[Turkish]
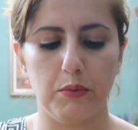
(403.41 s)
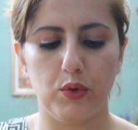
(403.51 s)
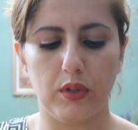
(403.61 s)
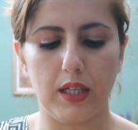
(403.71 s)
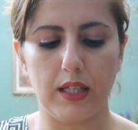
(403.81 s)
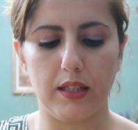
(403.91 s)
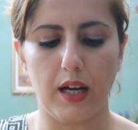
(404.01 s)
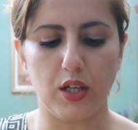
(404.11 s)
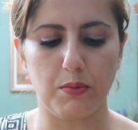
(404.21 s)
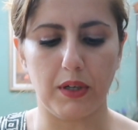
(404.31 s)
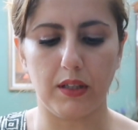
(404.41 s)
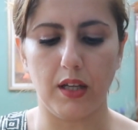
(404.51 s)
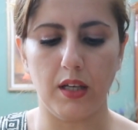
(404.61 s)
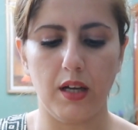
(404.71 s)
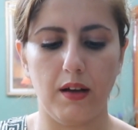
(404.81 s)
Bunu da yarıda
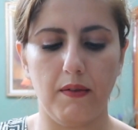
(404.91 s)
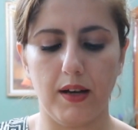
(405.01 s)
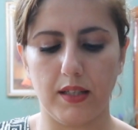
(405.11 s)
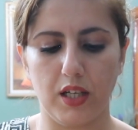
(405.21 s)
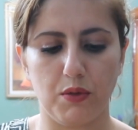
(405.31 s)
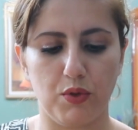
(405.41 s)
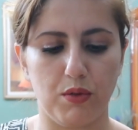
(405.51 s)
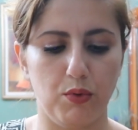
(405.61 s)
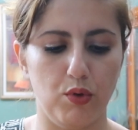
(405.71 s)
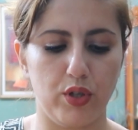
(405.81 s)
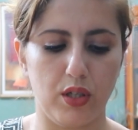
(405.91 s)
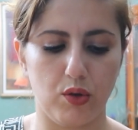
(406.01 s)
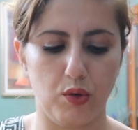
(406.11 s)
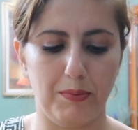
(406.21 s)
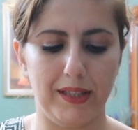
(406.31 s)
açmaktan vazgeçmişim
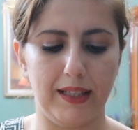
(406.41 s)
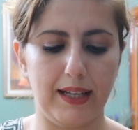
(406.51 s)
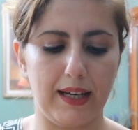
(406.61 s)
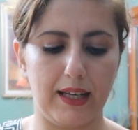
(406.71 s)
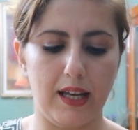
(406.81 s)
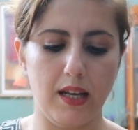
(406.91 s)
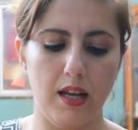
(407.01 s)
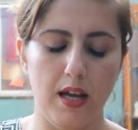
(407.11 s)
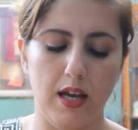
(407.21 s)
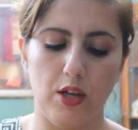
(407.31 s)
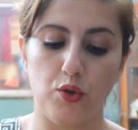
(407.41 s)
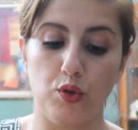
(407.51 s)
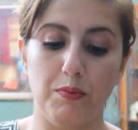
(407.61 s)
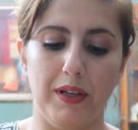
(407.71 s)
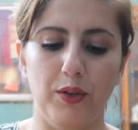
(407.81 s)
Gülçin'le sohbet ederken.
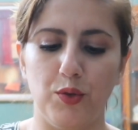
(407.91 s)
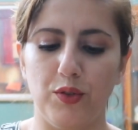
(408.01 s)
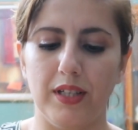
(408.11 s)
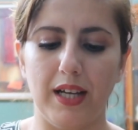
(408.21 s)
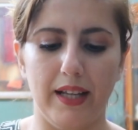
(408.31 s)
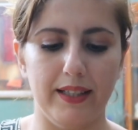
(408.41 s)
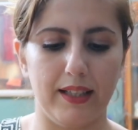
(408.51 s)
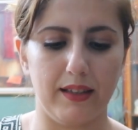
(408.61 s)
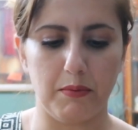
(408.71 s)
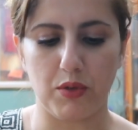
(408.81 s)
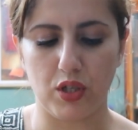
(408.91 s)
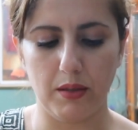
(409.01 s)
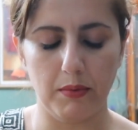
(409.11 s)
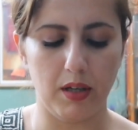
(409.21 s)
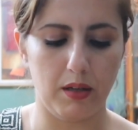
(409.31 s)
Çünkü bana ürünleri anlat
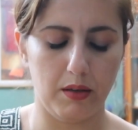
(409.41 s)
demiştim.